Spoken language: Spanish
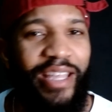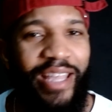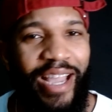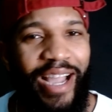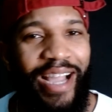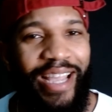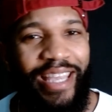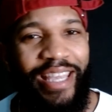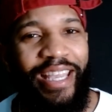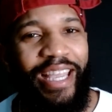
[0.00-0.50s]
llega
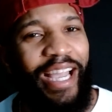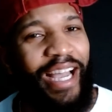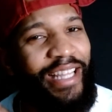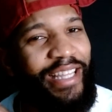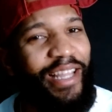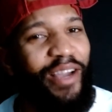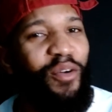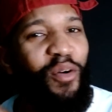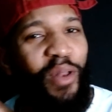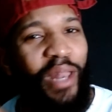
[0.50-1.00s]
aquí y
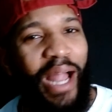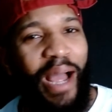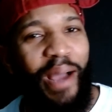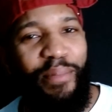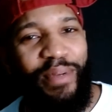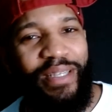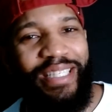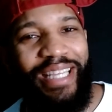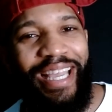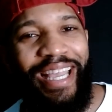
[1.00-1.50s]
canta con
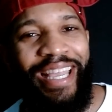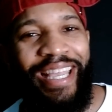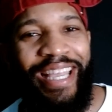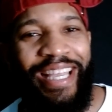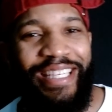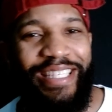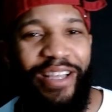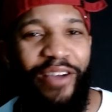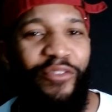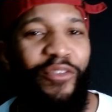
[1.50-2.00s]
lápiz en
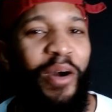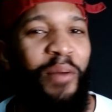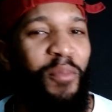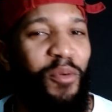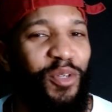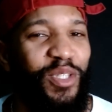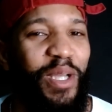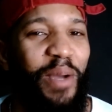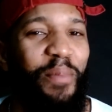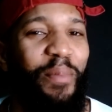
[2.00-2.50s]
esas
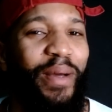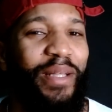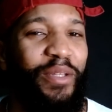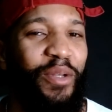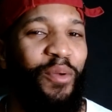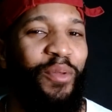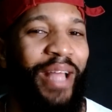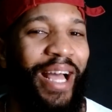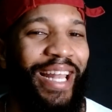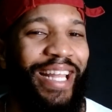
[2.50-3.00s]
famosas
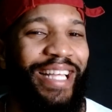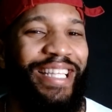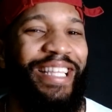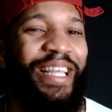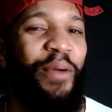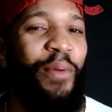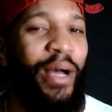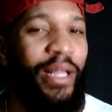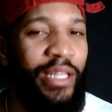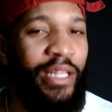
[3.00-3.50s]
patronales
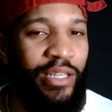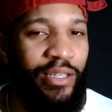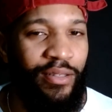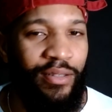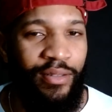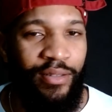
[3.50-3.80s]
de Baní.